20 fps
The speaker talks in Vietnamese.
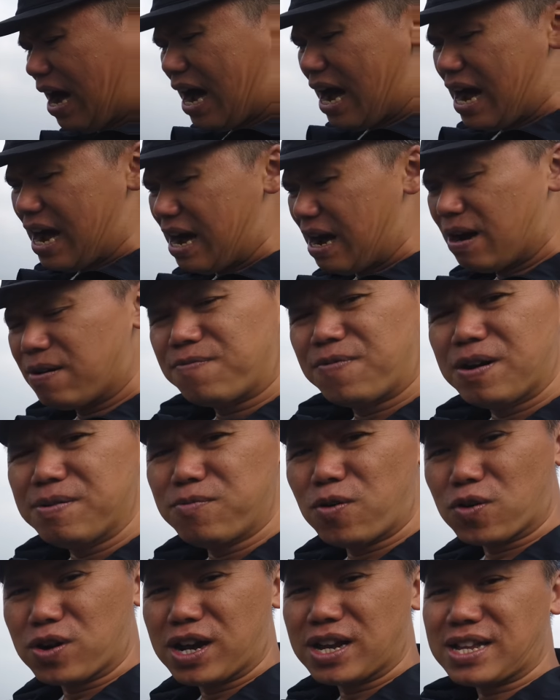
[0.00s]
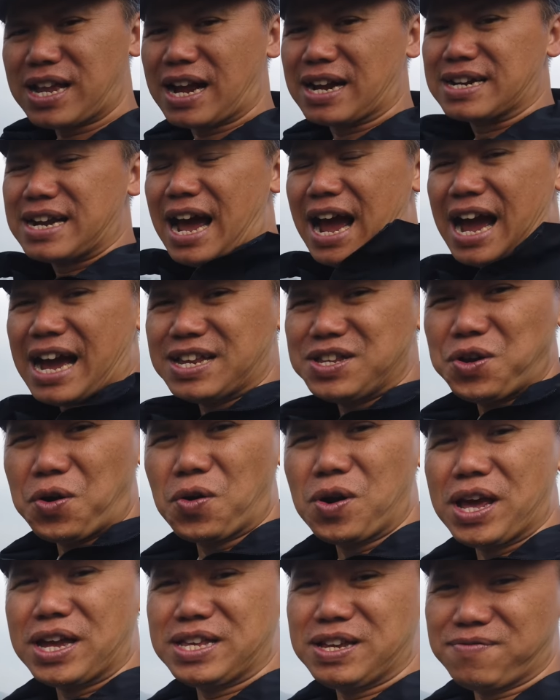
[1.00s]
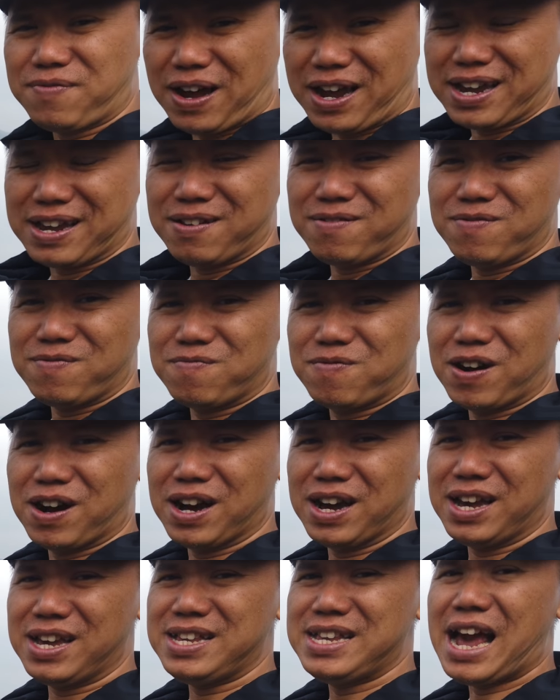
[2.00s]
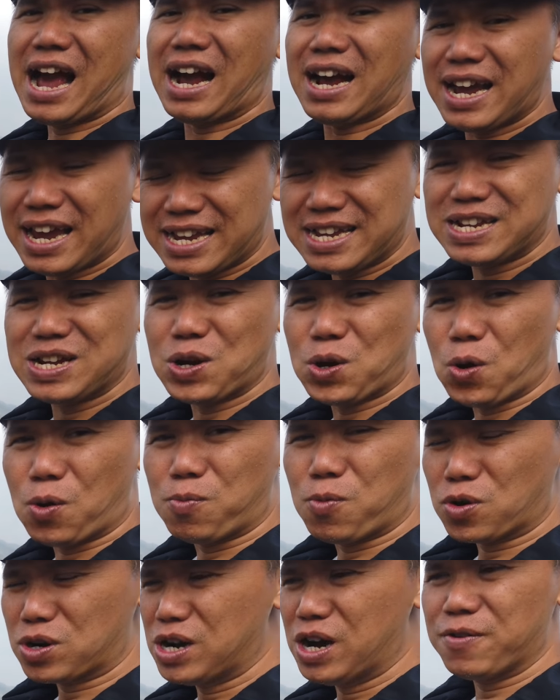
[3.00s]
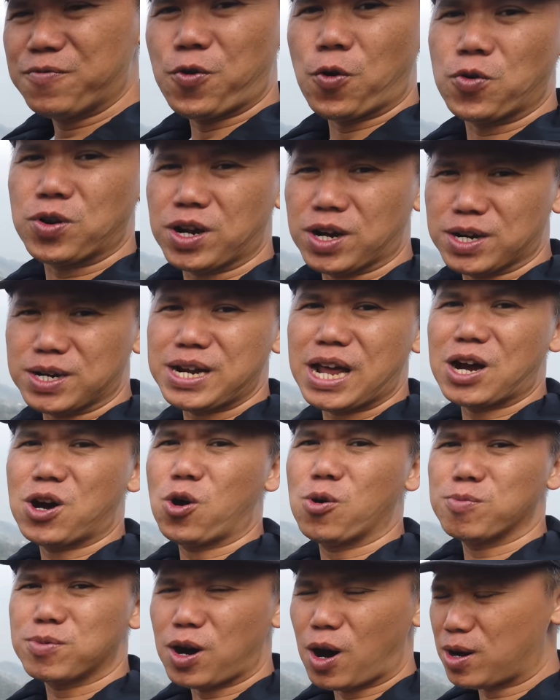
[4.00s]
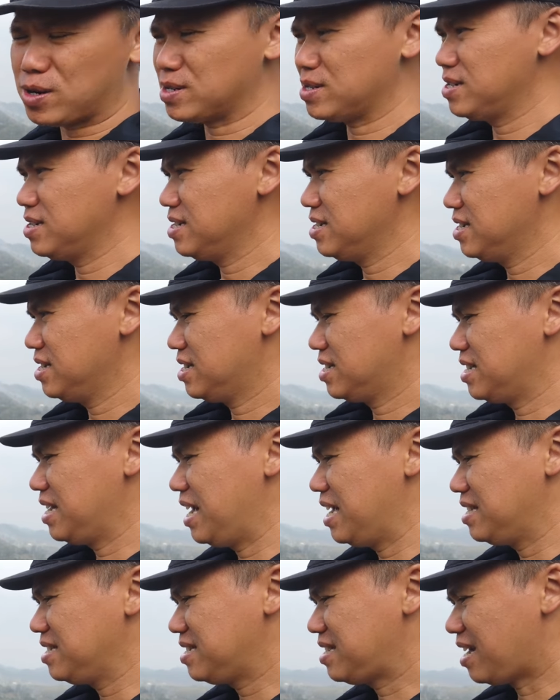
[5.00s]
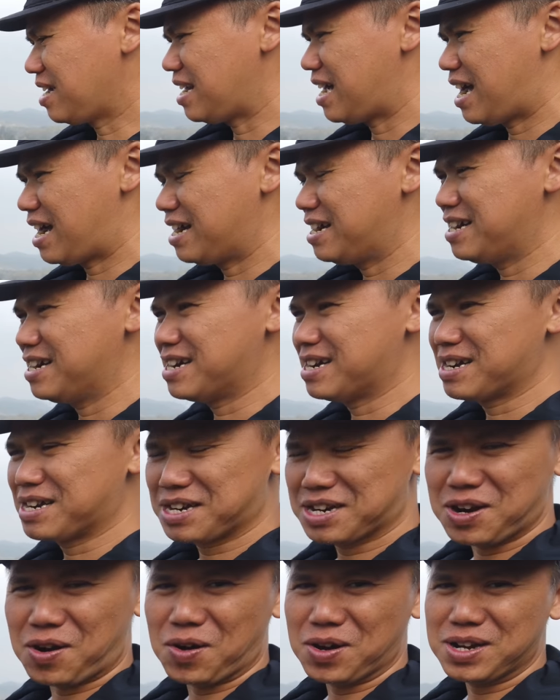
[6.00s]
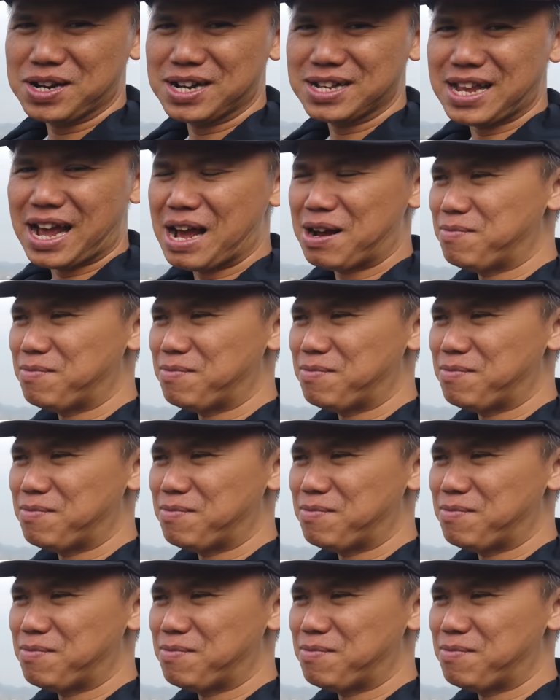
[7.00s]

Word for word: và với một cái tảng đá nhô lên như vậy với dáng hình của một người phụ nữ đang ôm con nên chắc là rồi người